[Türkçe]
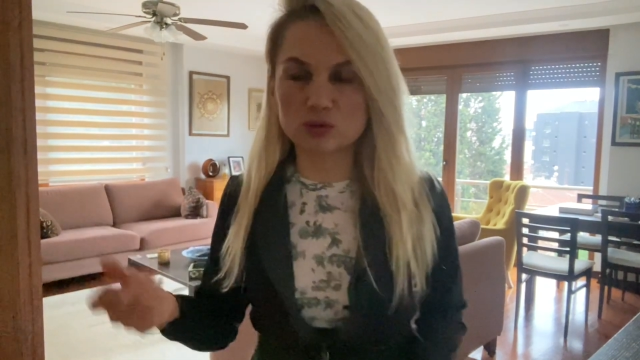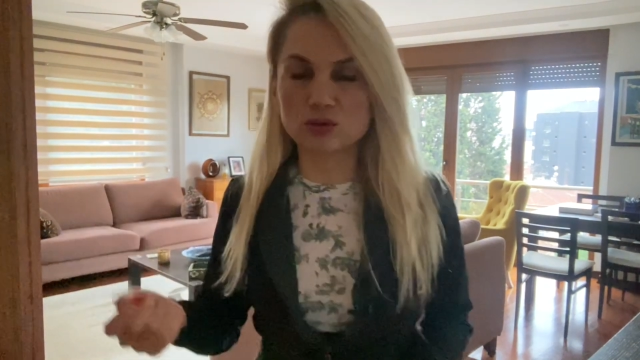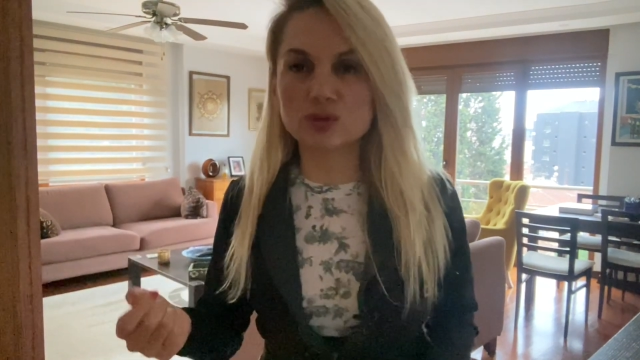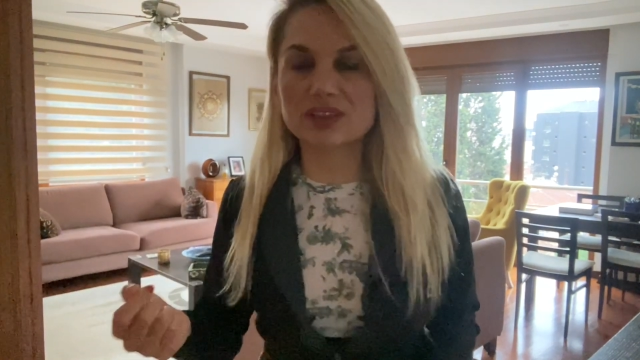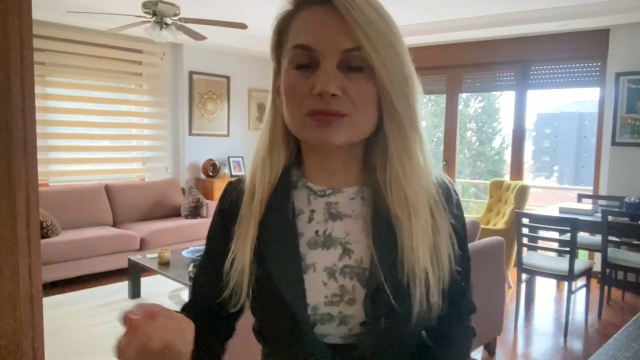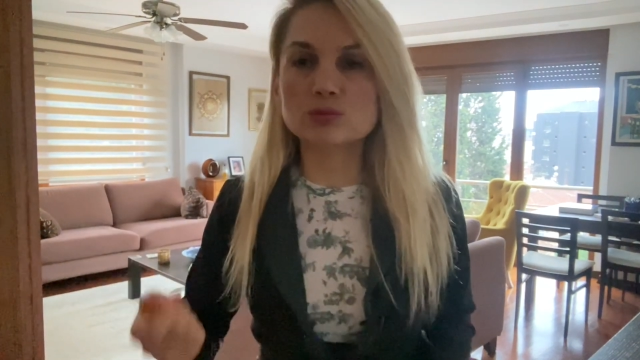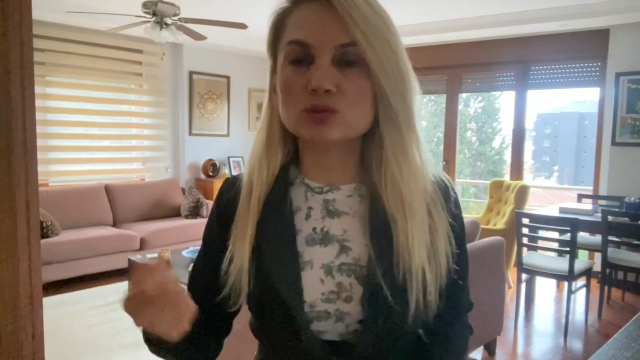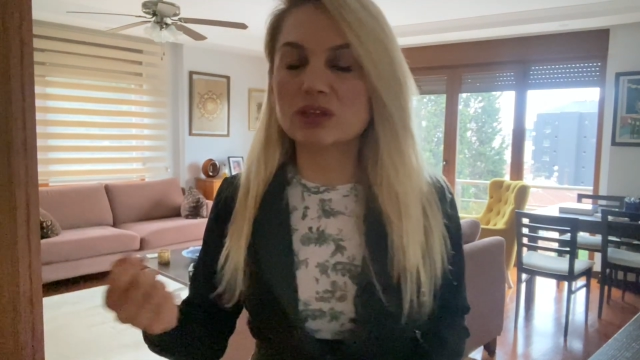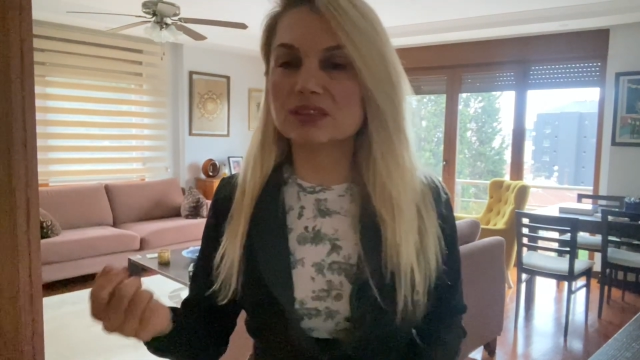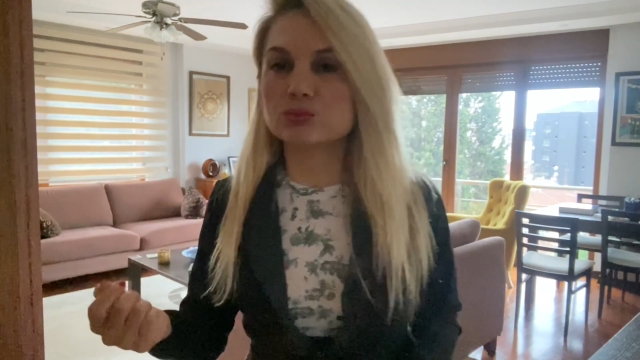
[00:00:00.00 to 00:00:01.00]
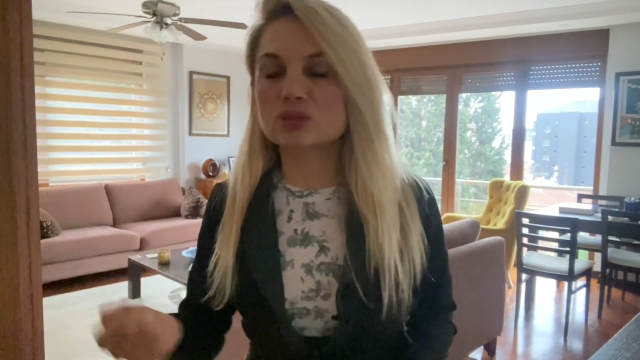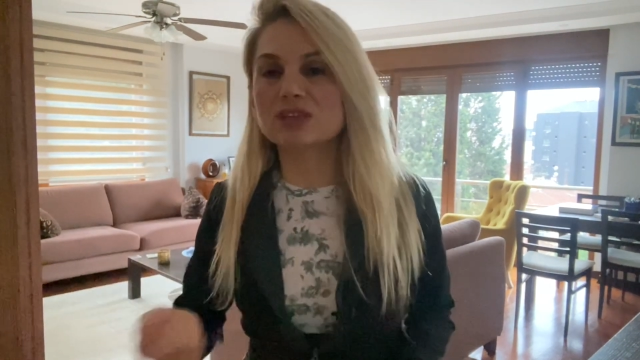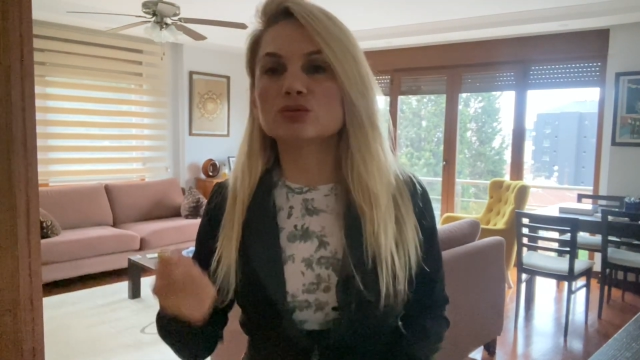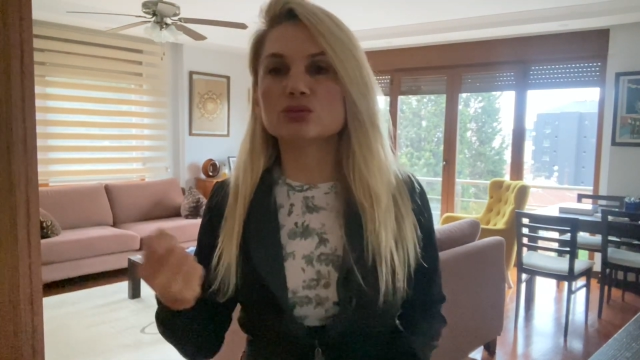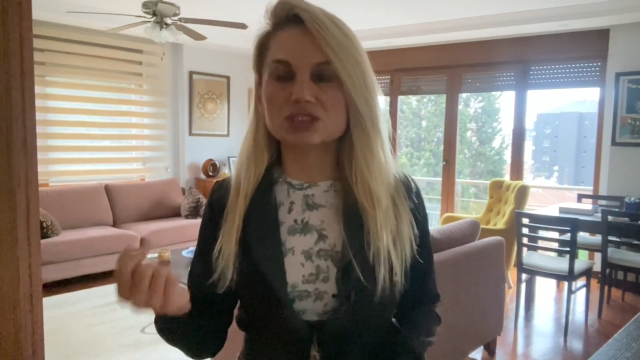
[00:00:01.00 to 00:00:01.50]
Koronanın
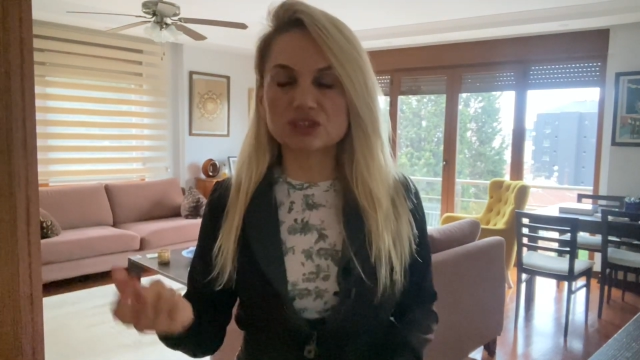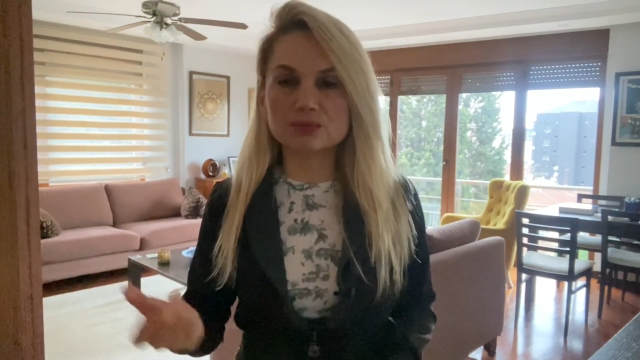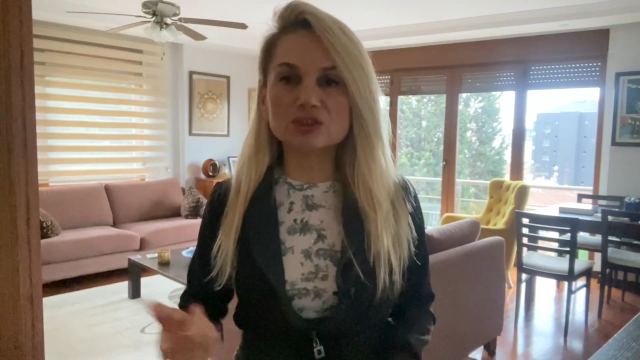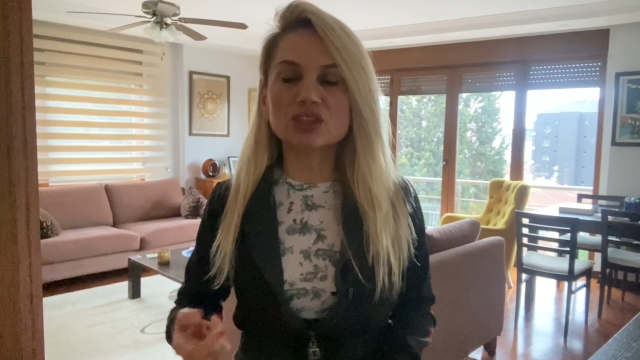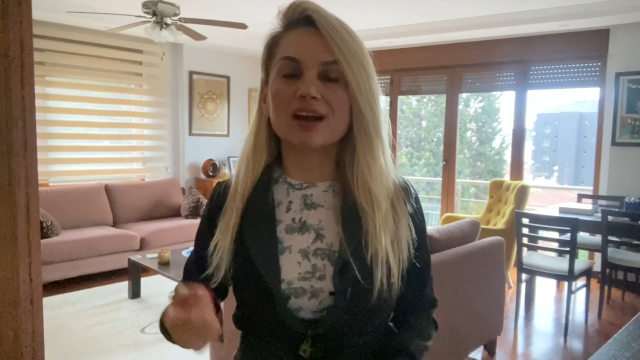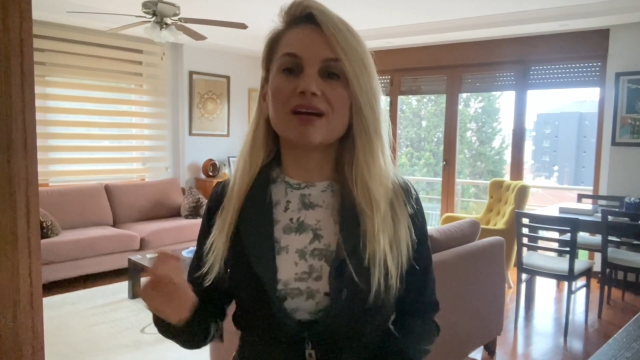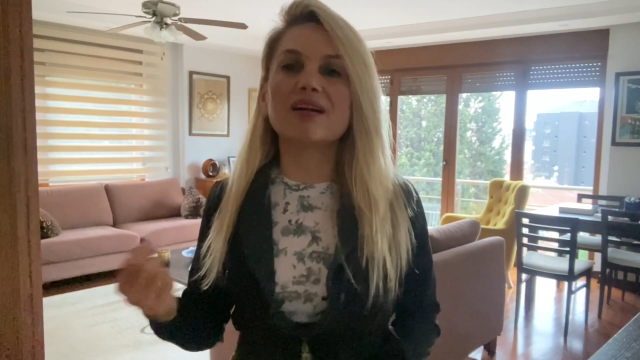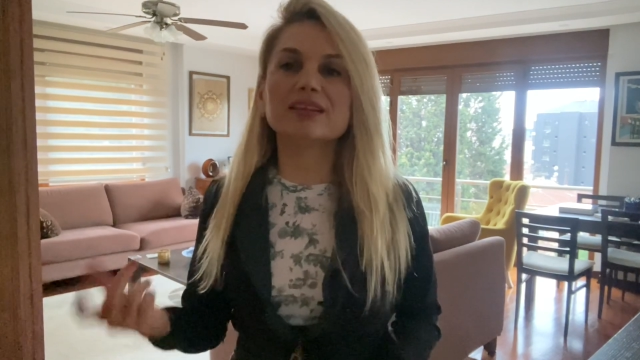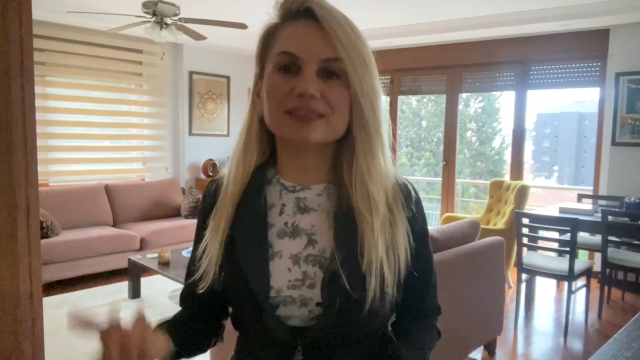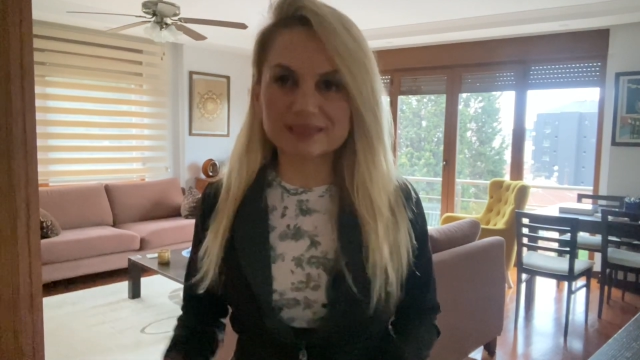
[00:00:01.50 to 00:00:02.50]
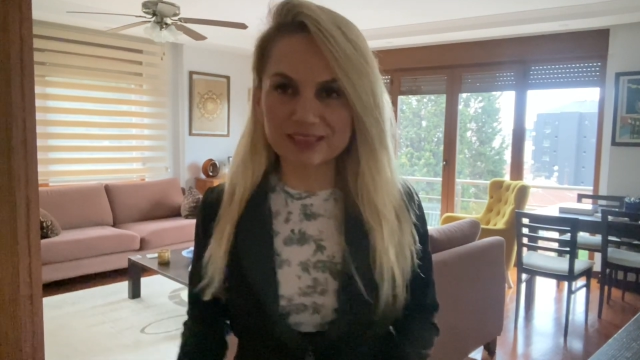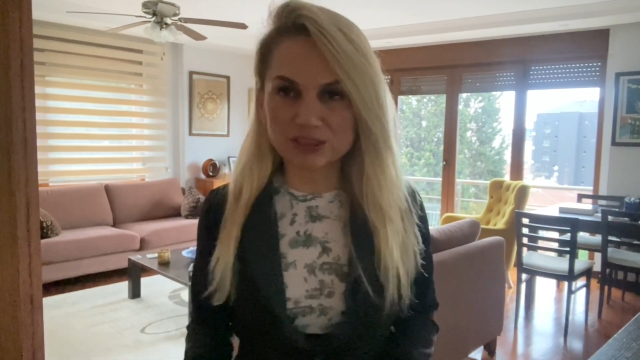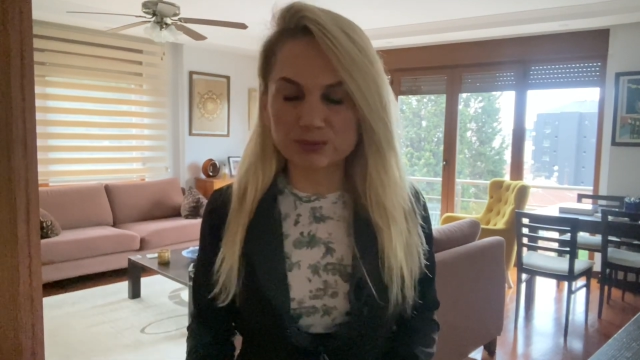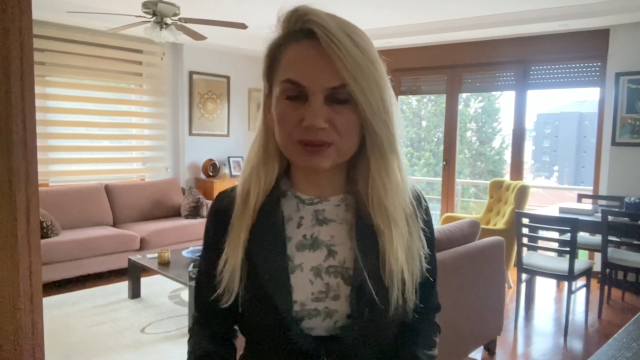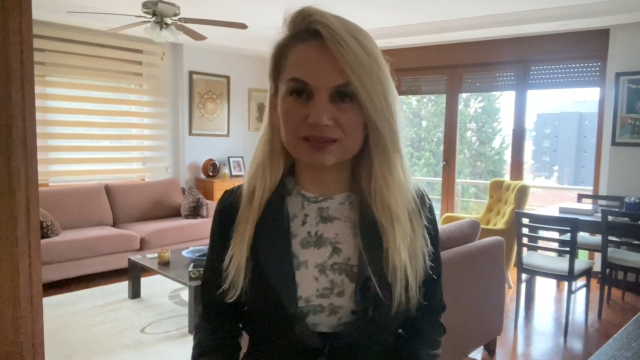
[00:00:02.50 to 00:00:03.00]
mutasyon geçirmiş halini
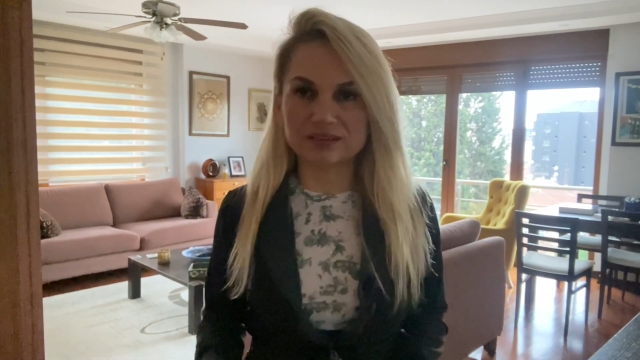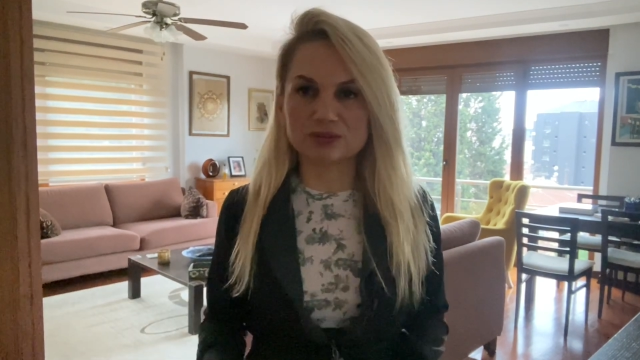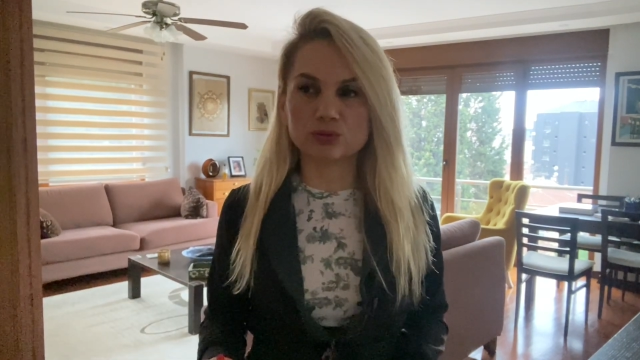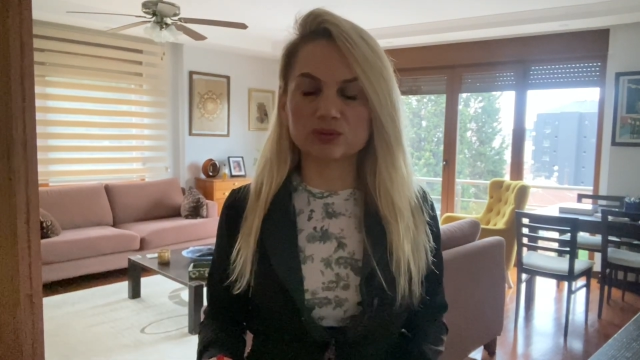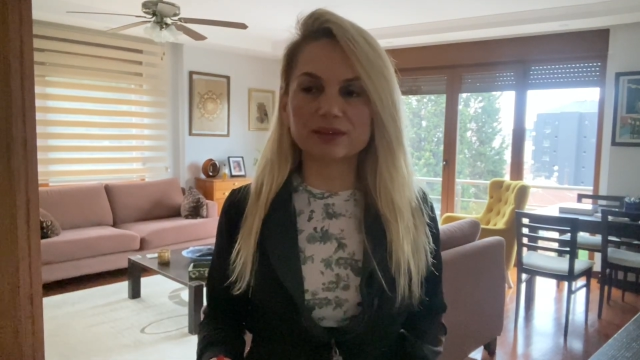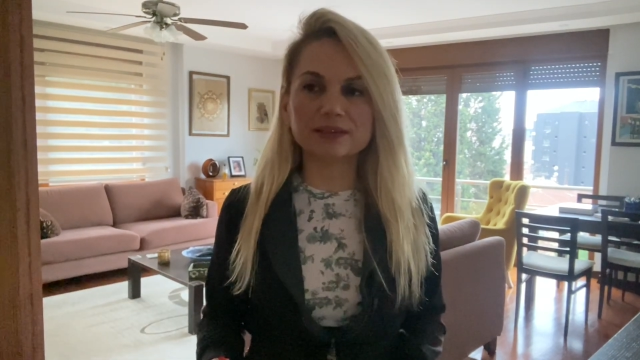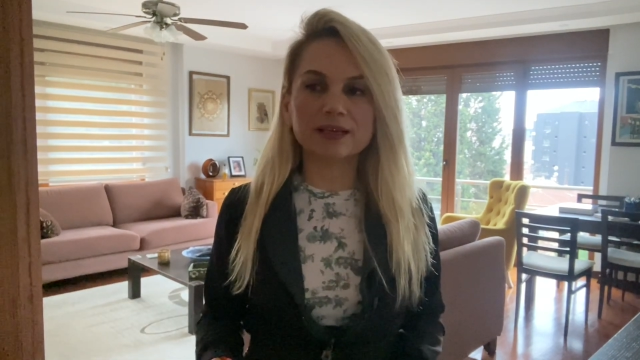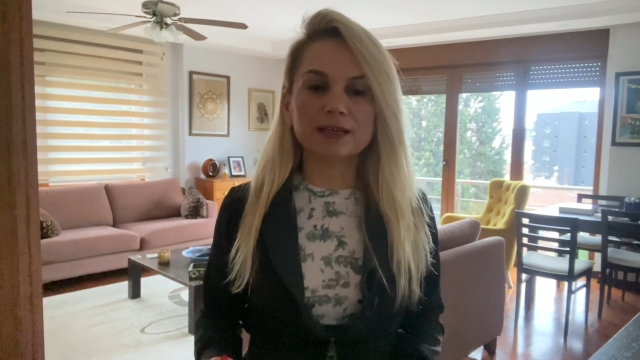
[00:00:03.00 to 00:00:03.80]
tespit ettik diyorlar.